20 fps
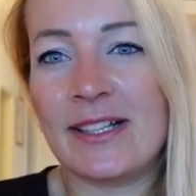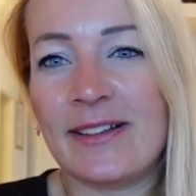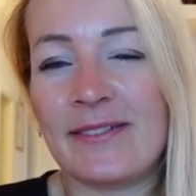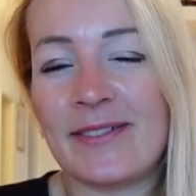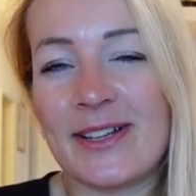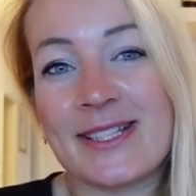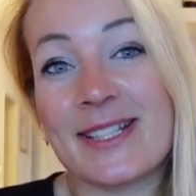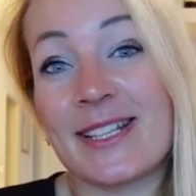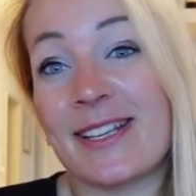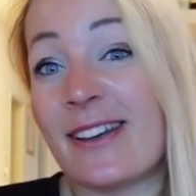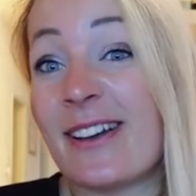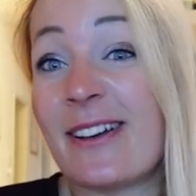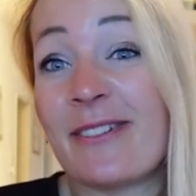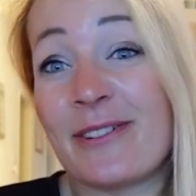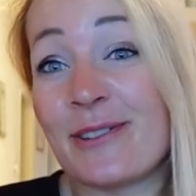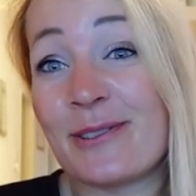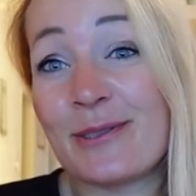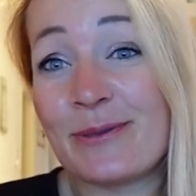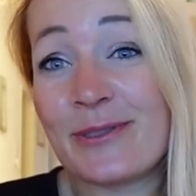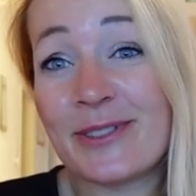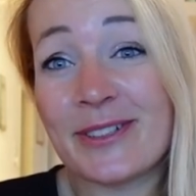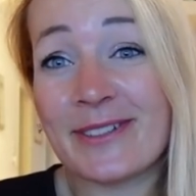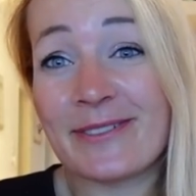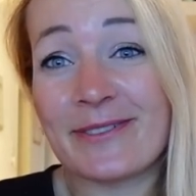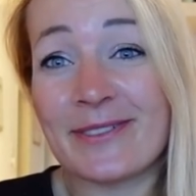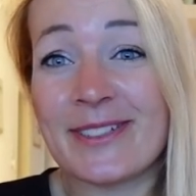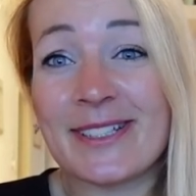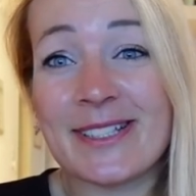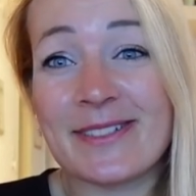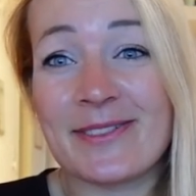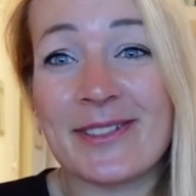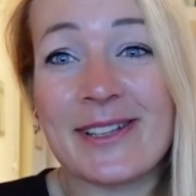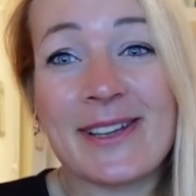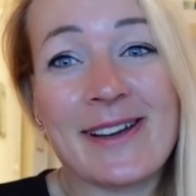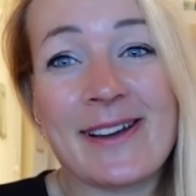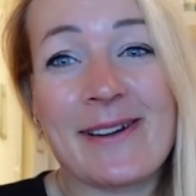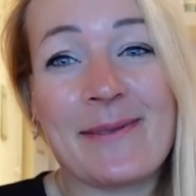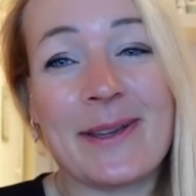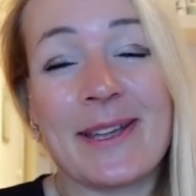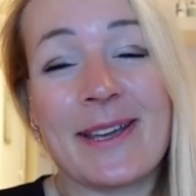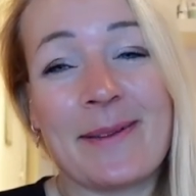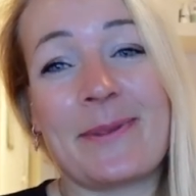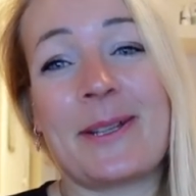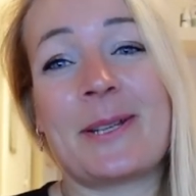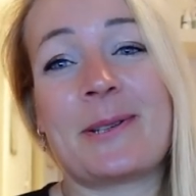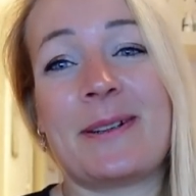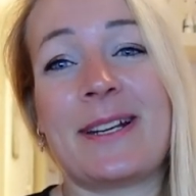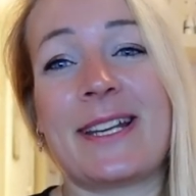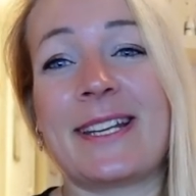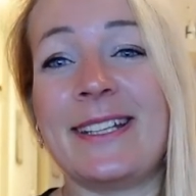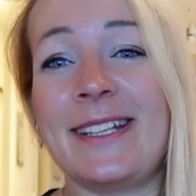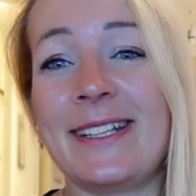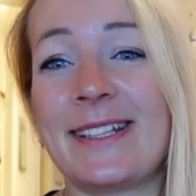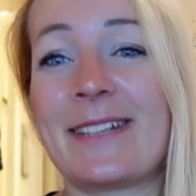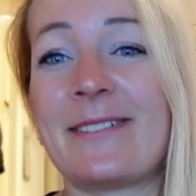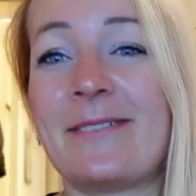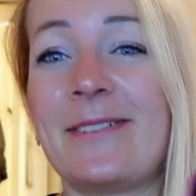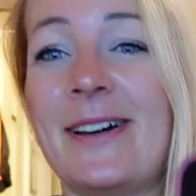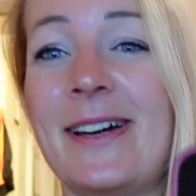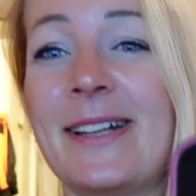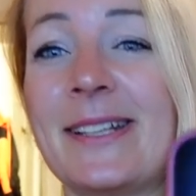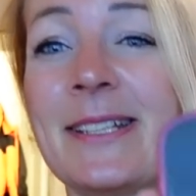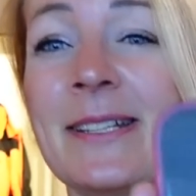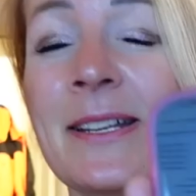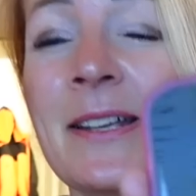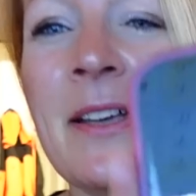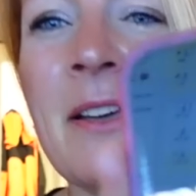was sicher vernünftig gewesen wäre, aber ich habe natürlich nicht gewartet